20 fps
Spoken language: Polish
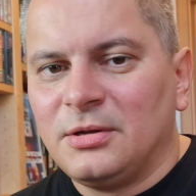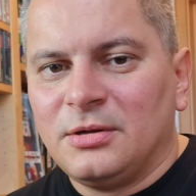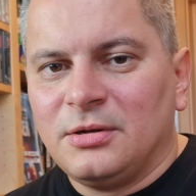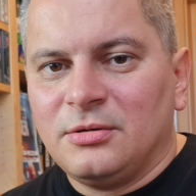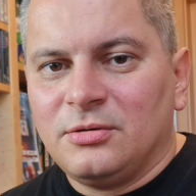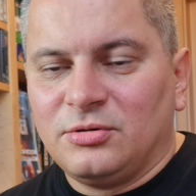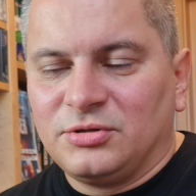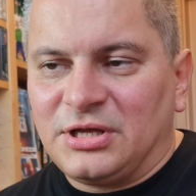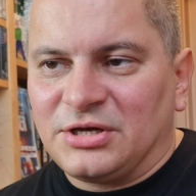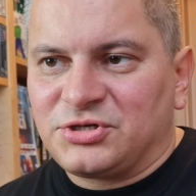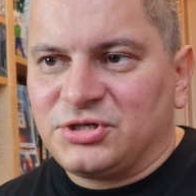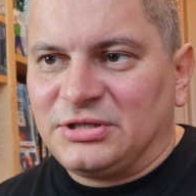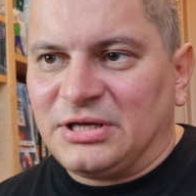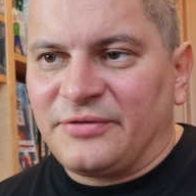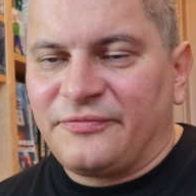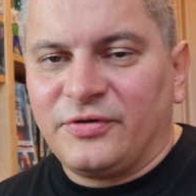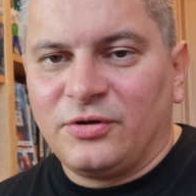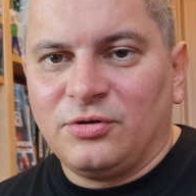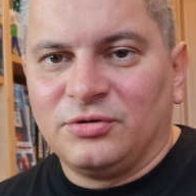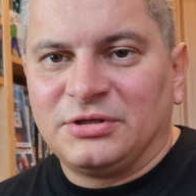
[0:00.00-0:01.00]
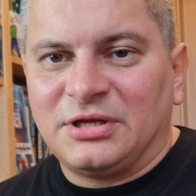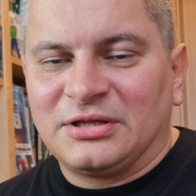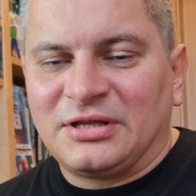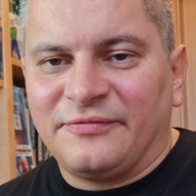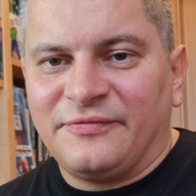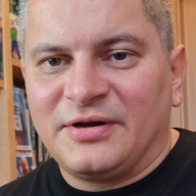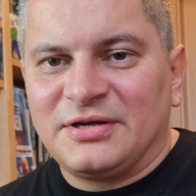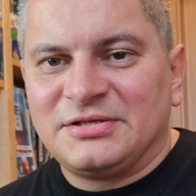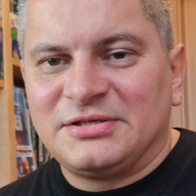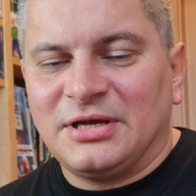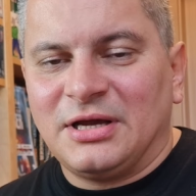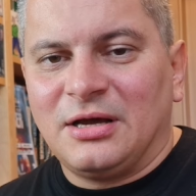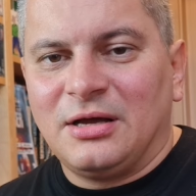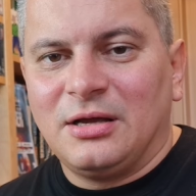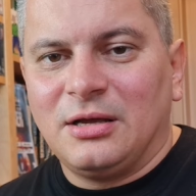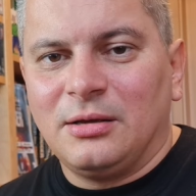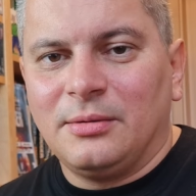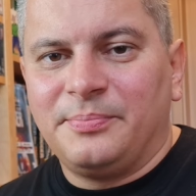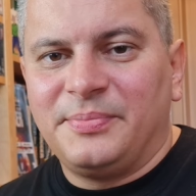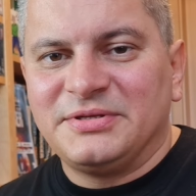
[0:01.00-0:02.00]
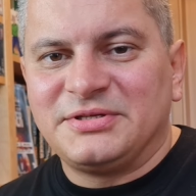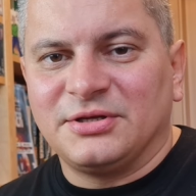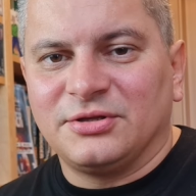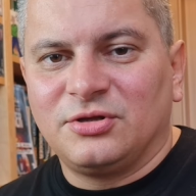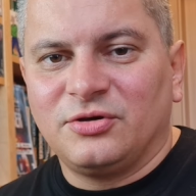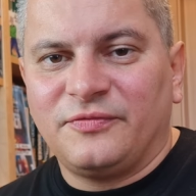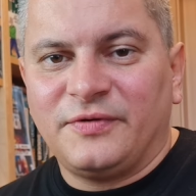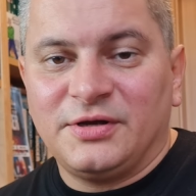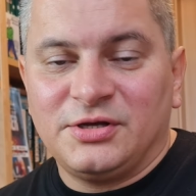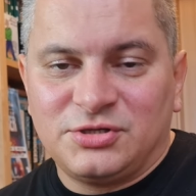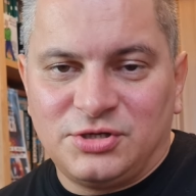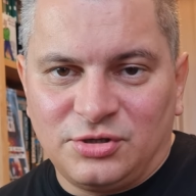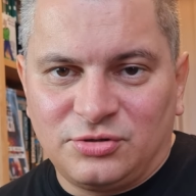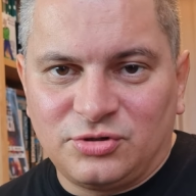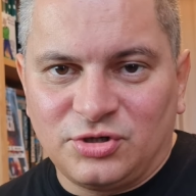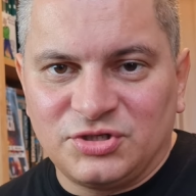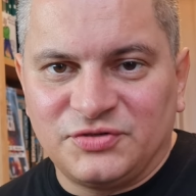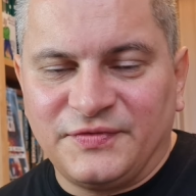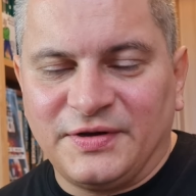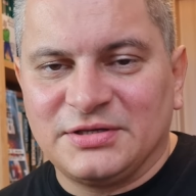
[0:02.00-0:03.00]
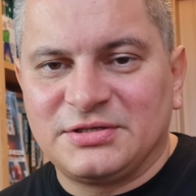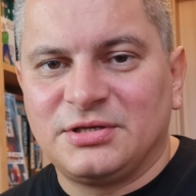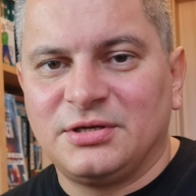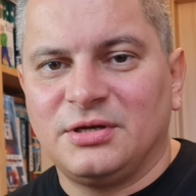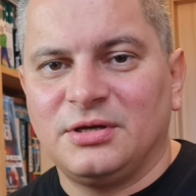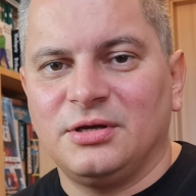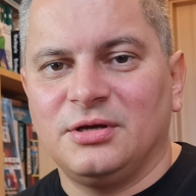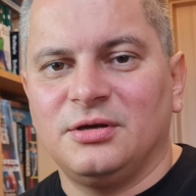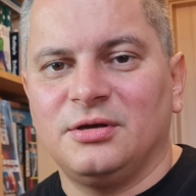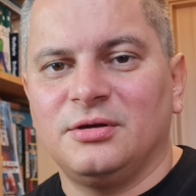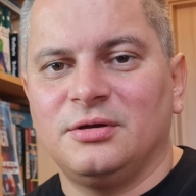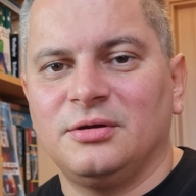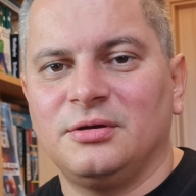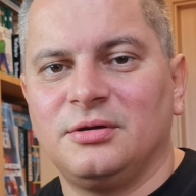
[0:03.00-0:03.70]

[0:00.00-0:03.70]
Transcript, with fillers: No także tak wygląda ta wersja e, PC-towa. Jeśli ktoś z Was e, e,